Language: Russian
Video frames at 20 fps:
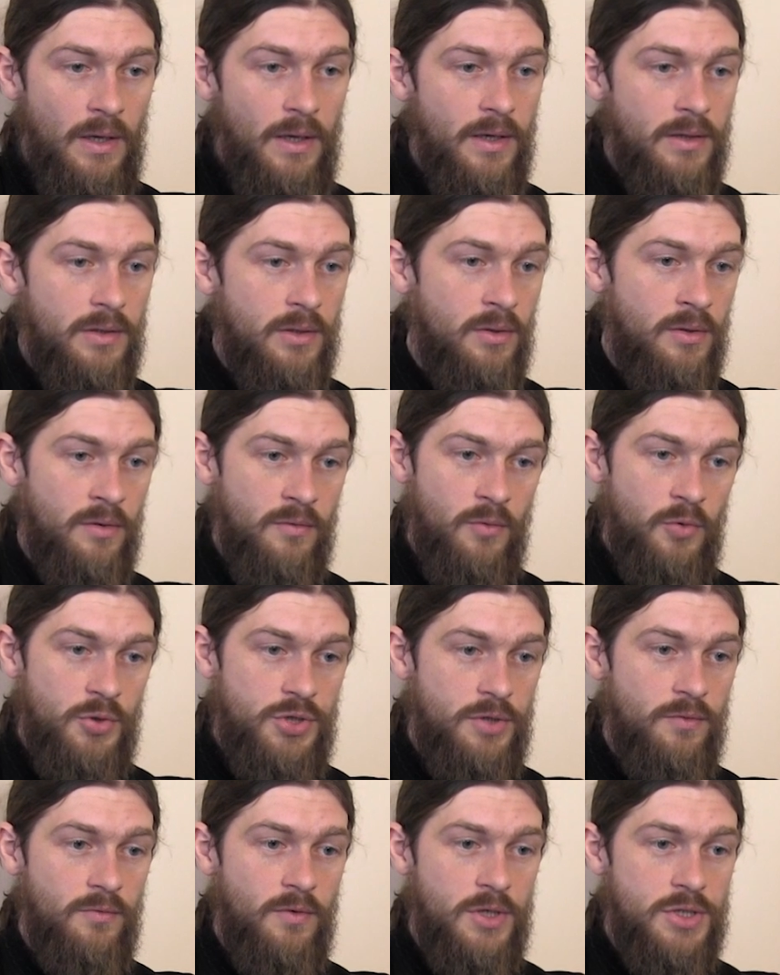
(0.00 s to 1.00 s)
это
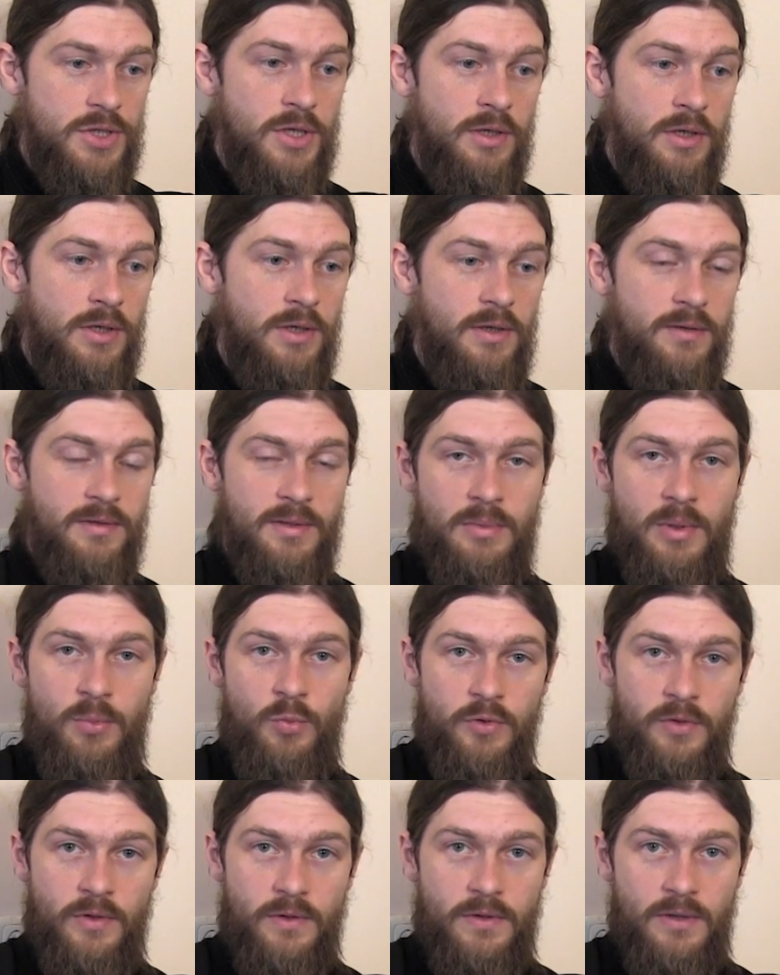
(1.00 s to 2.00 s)
очень важно и
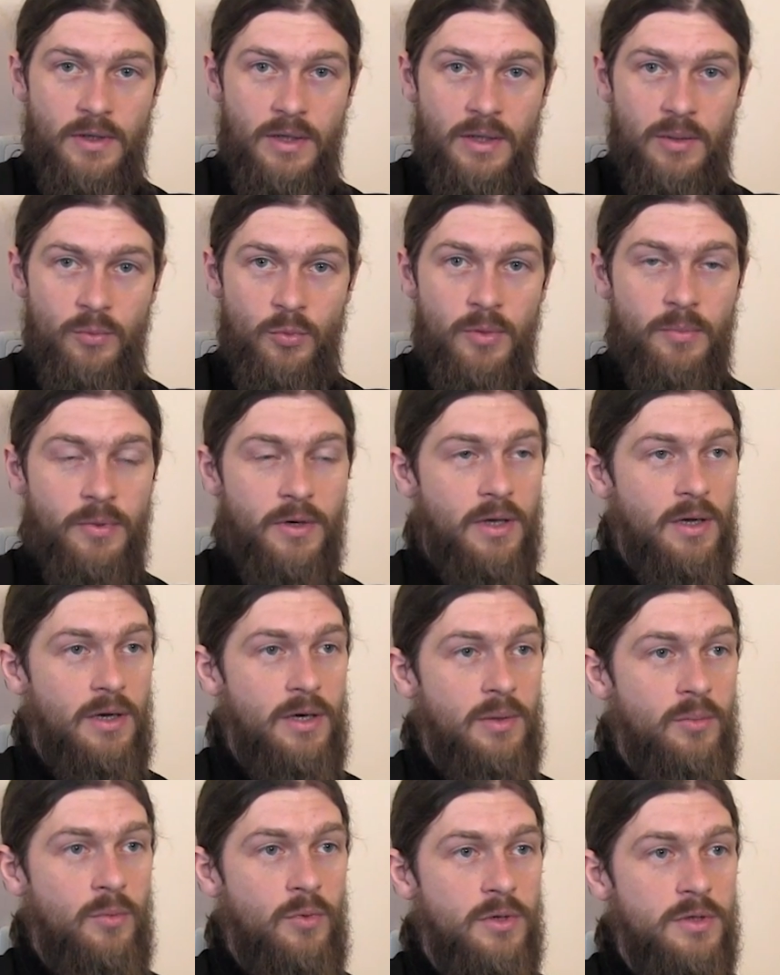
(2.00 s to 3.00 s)
самому социальному, и
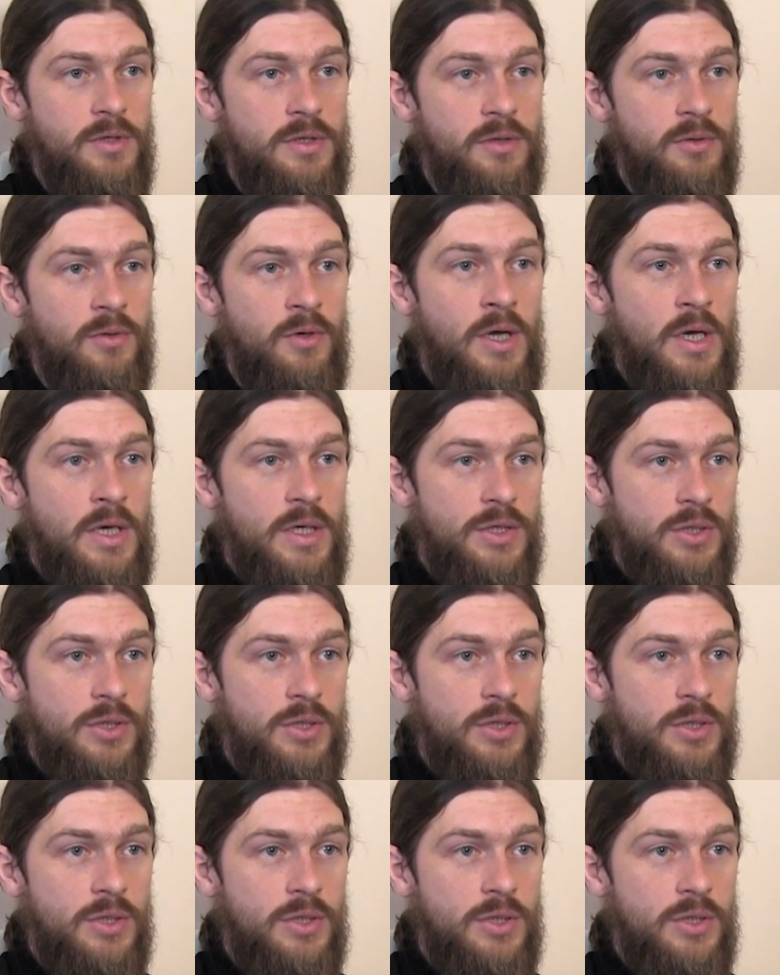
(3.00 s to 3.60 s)
епархиальному отделу,